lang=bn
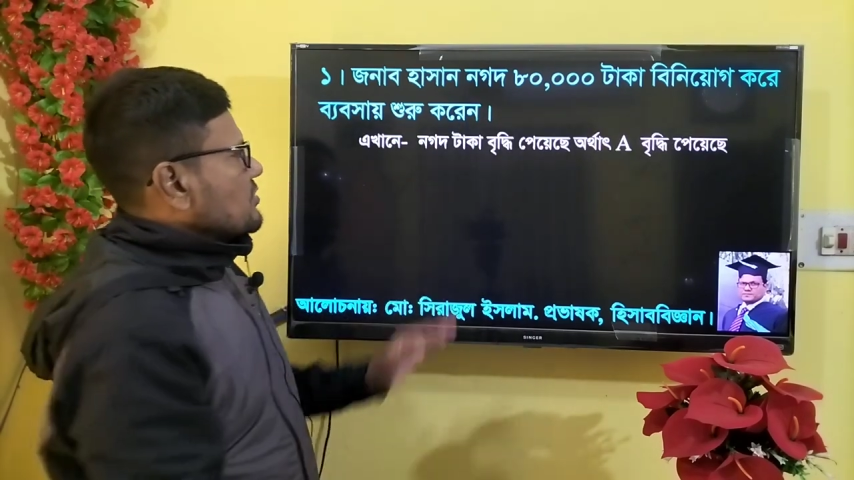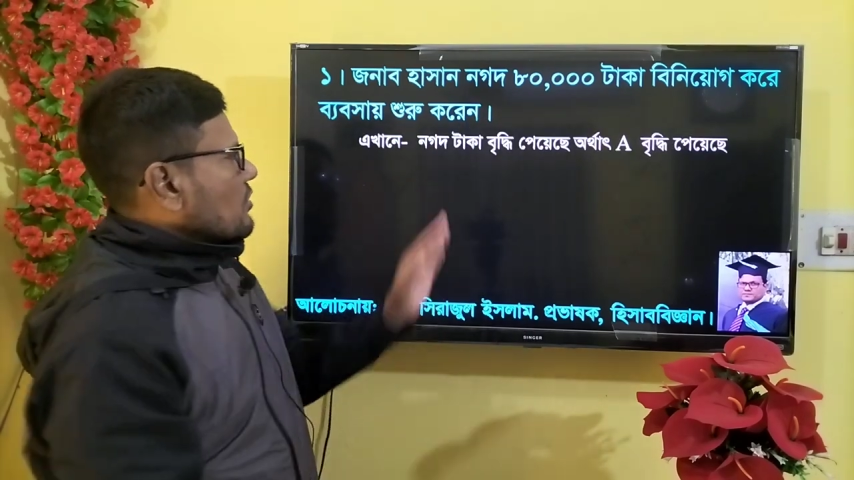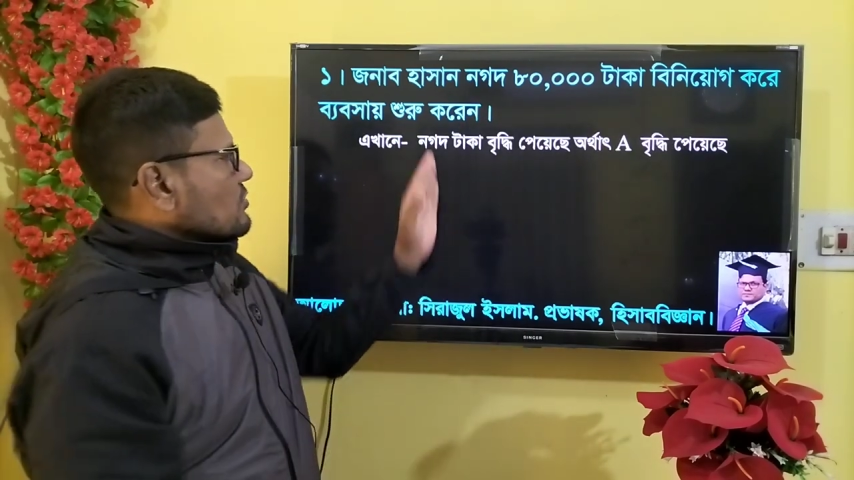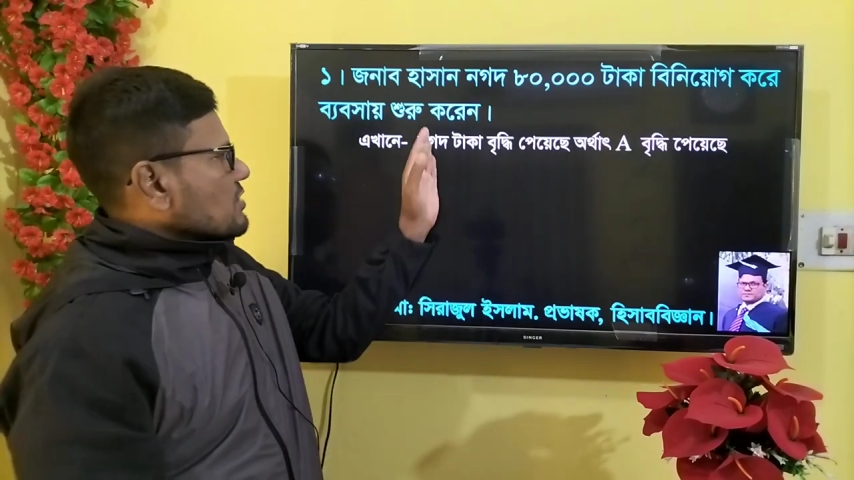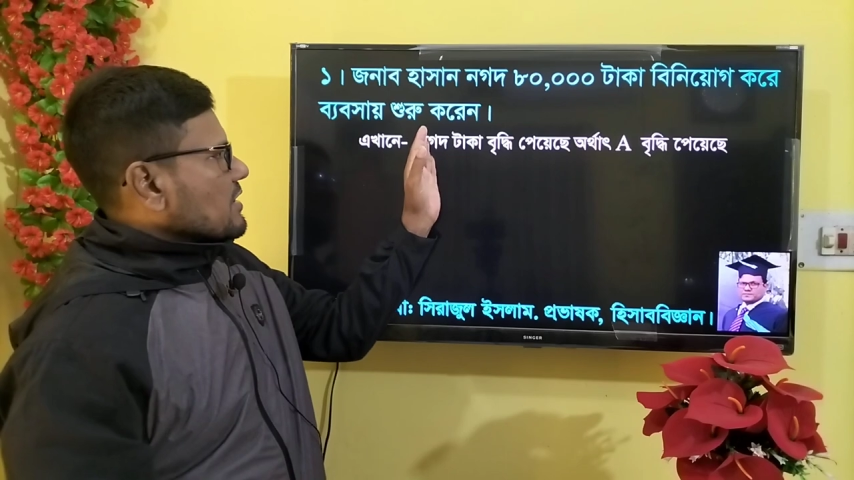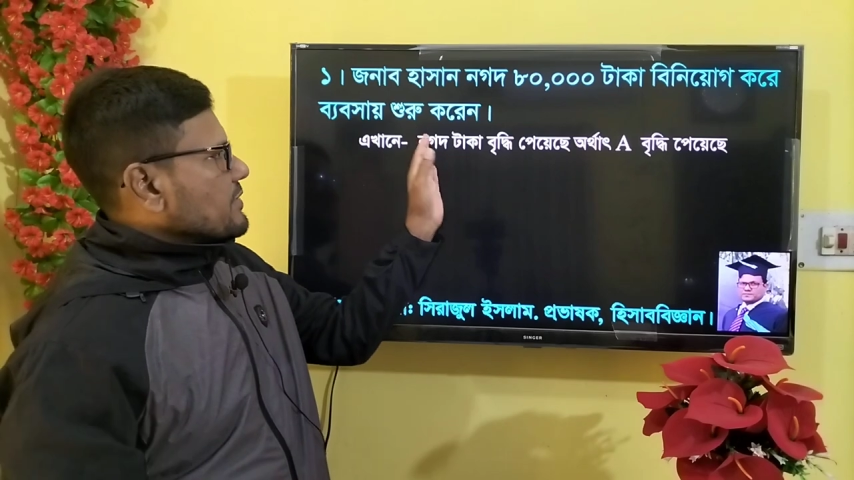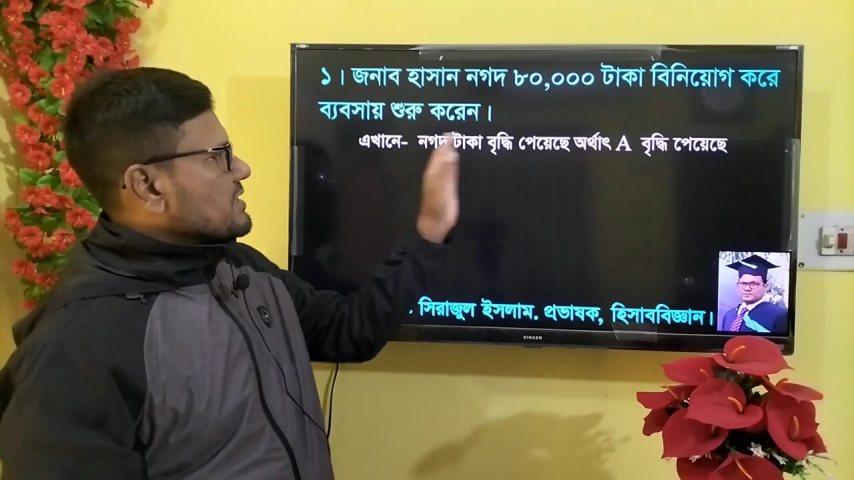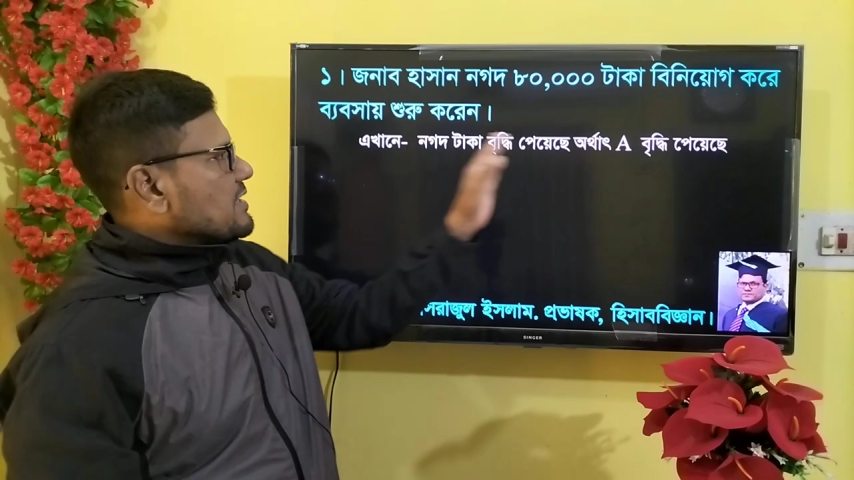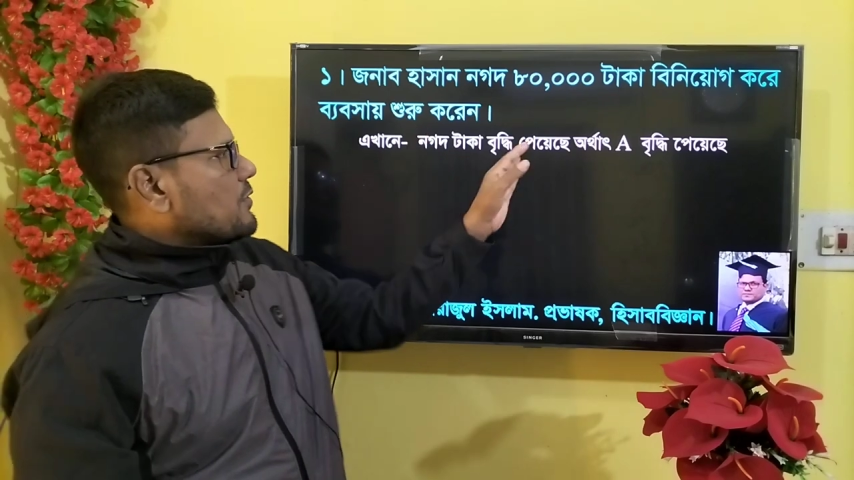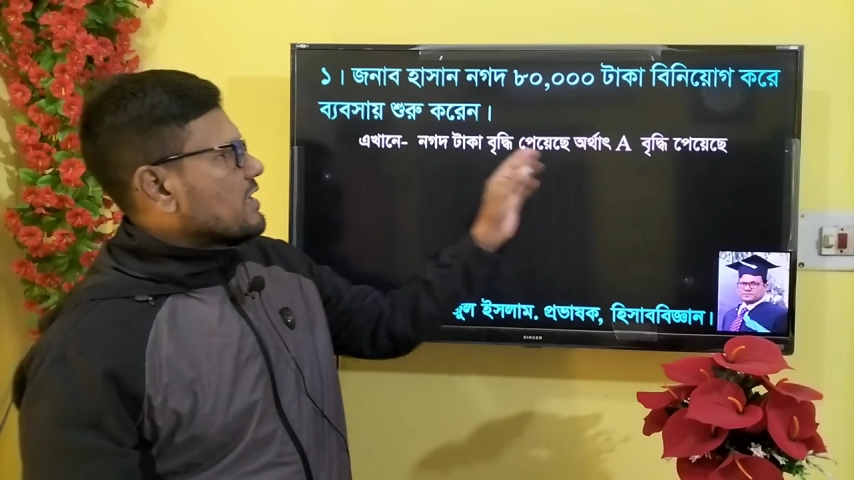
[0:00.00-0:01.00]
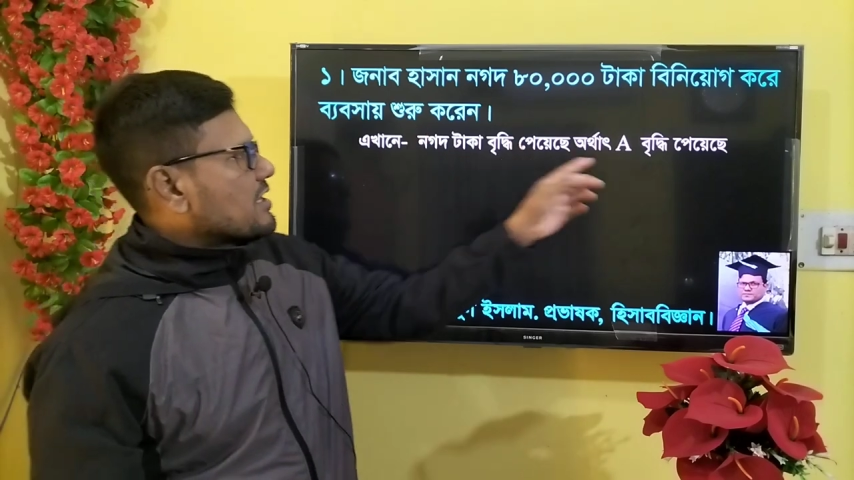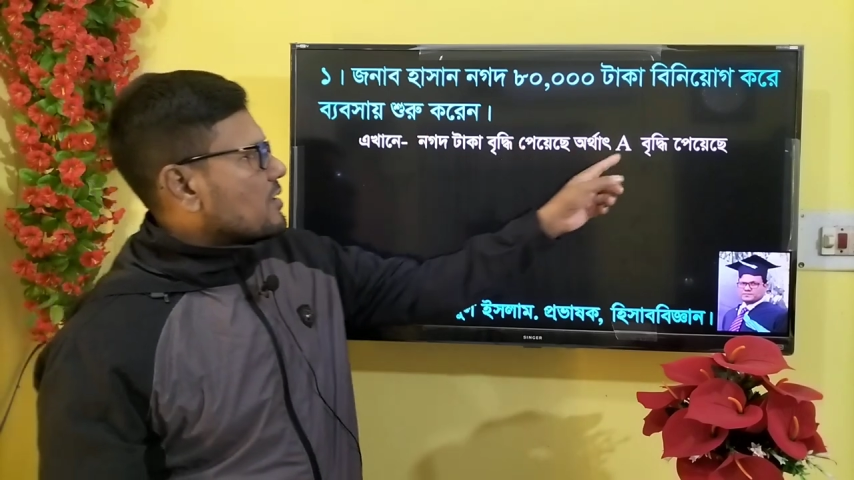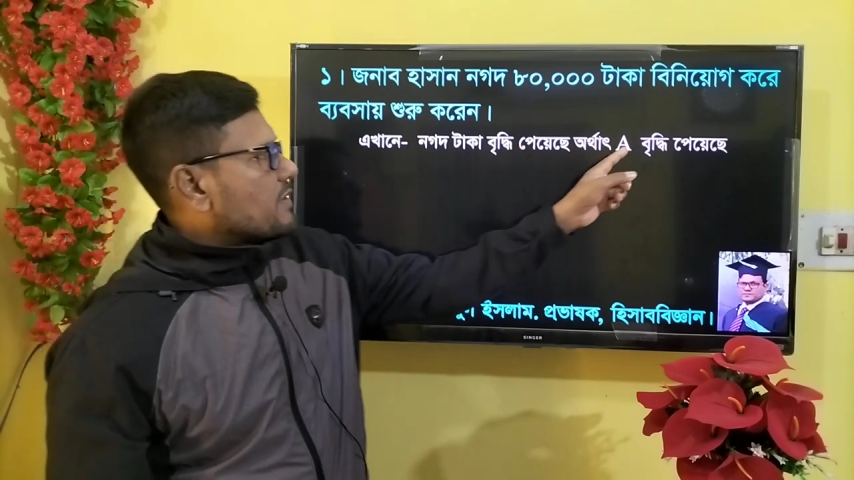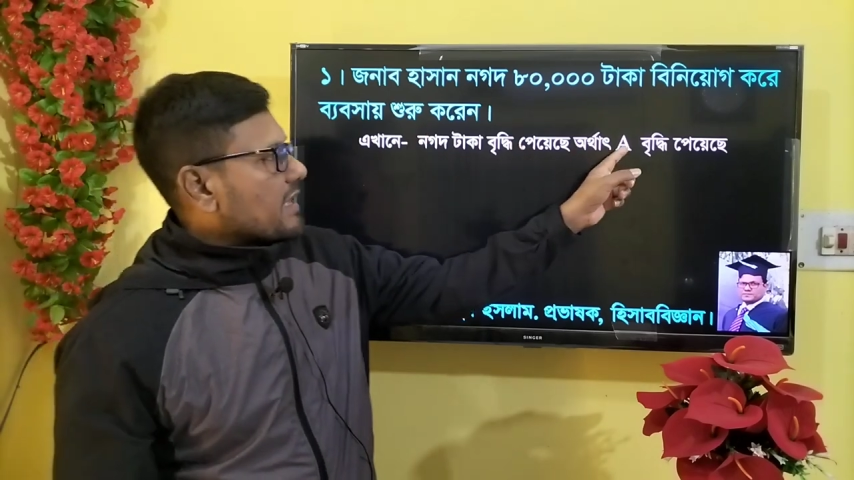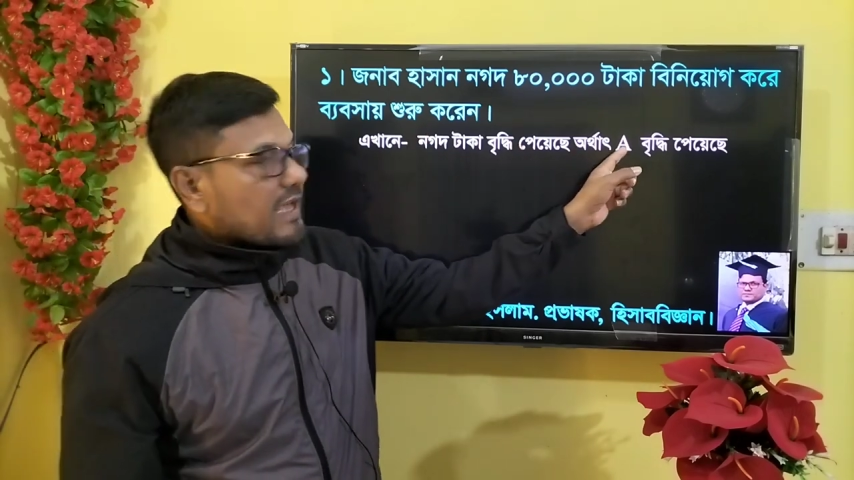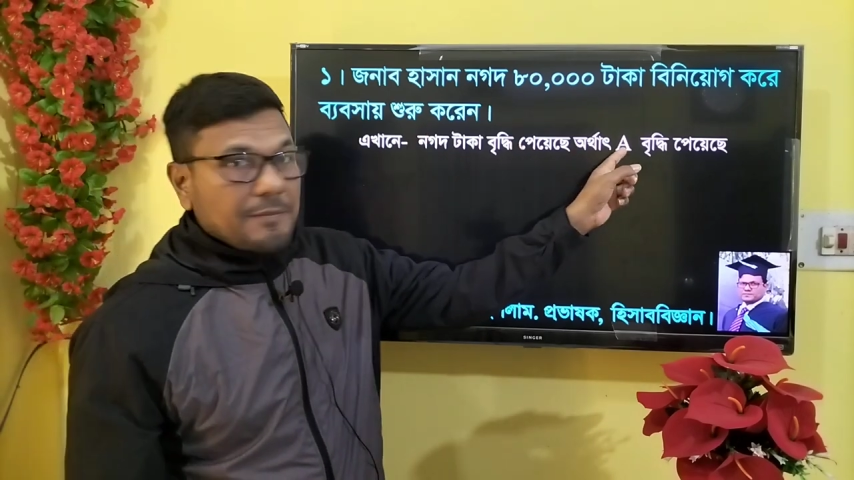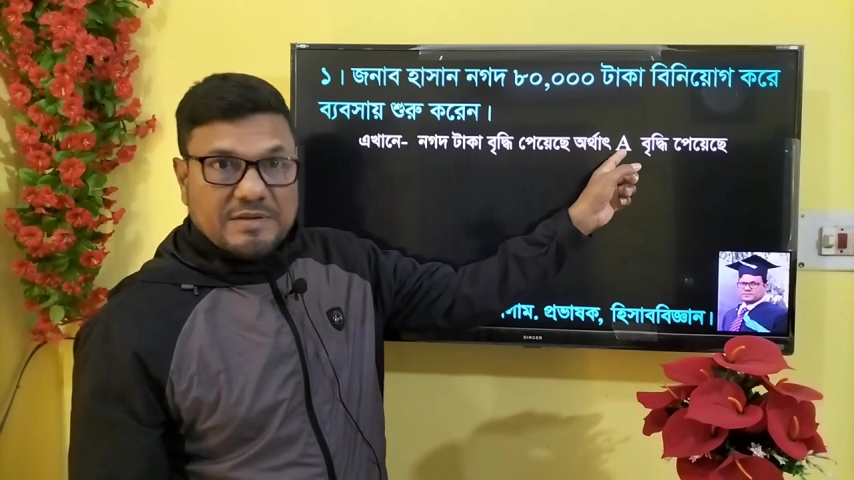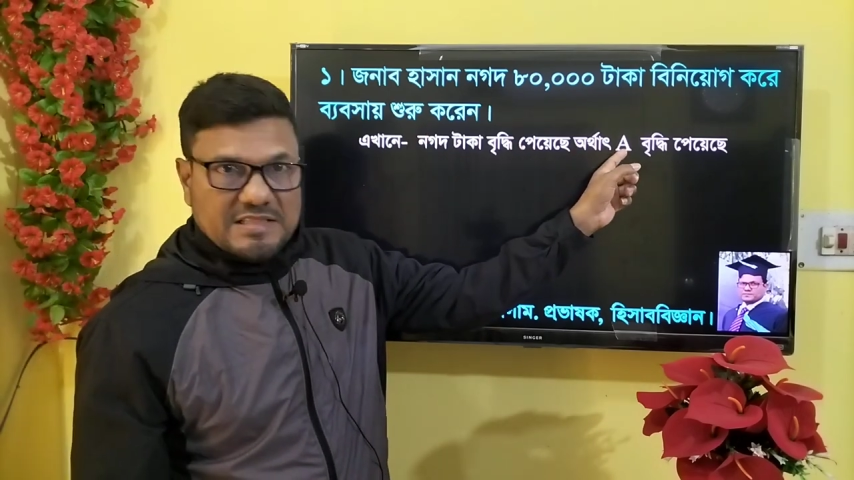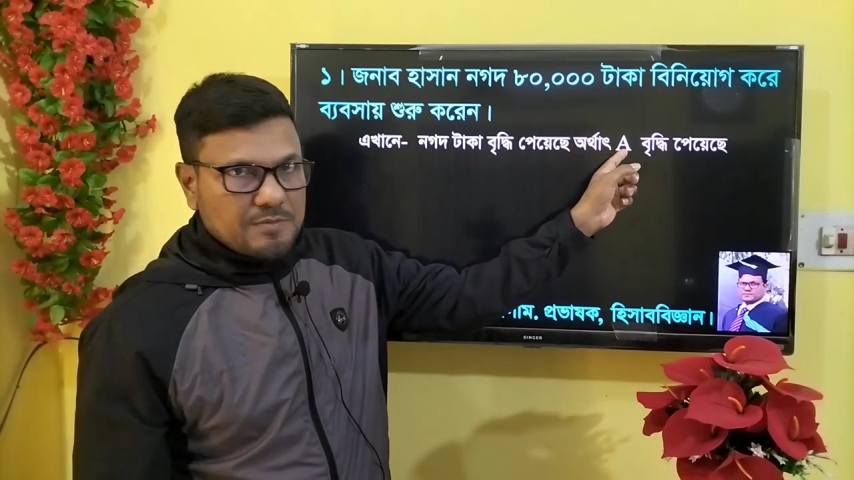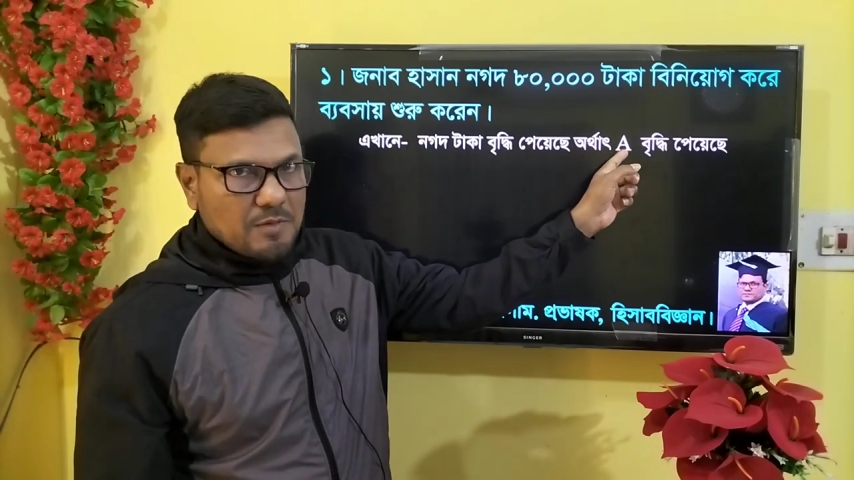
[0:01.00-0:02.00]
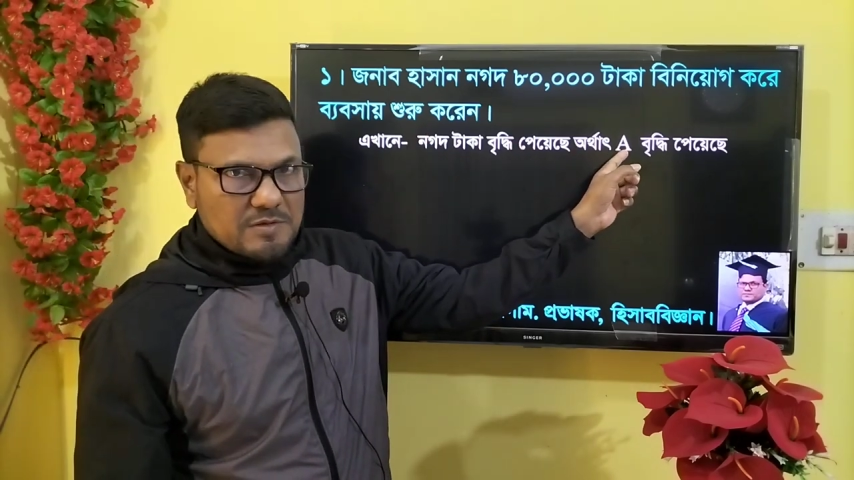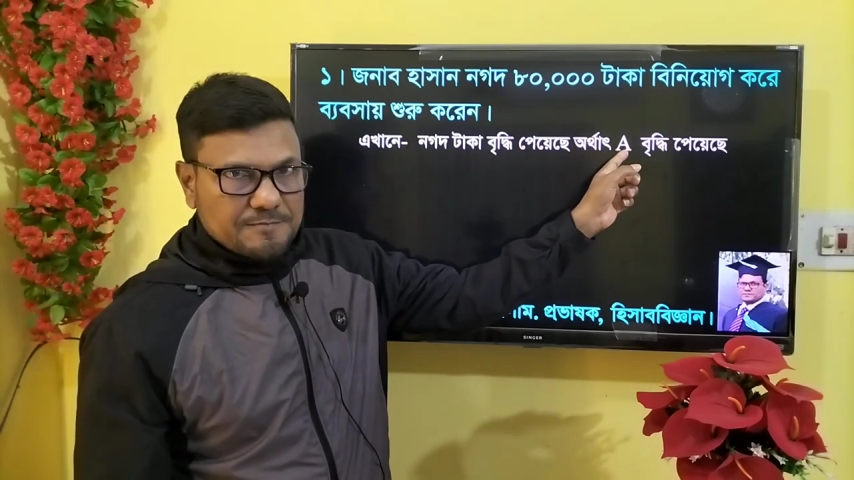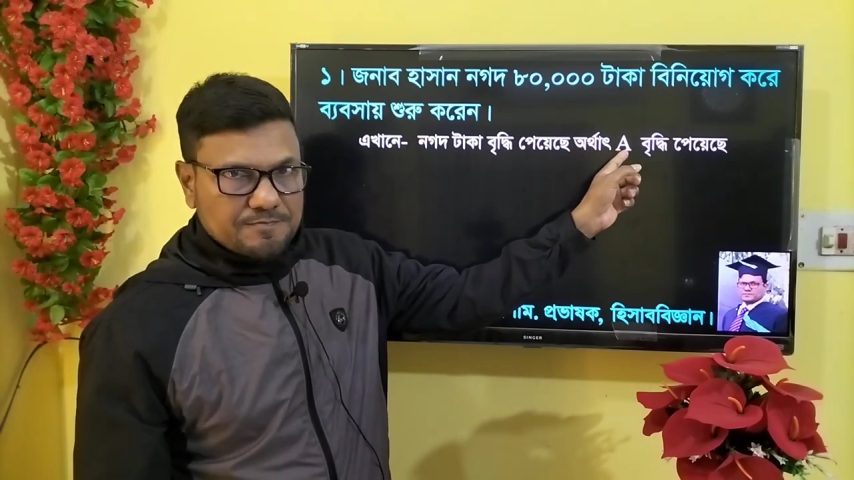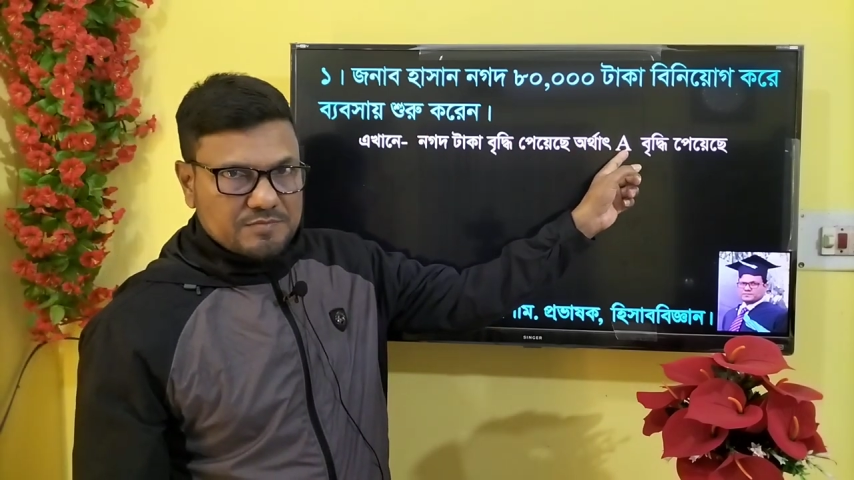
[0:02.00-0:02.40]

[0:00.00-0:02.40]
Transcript: পাবে নগদ টাকা বৃদ্ধির ফলে কী হবে এ বৃদ্ধি পাবে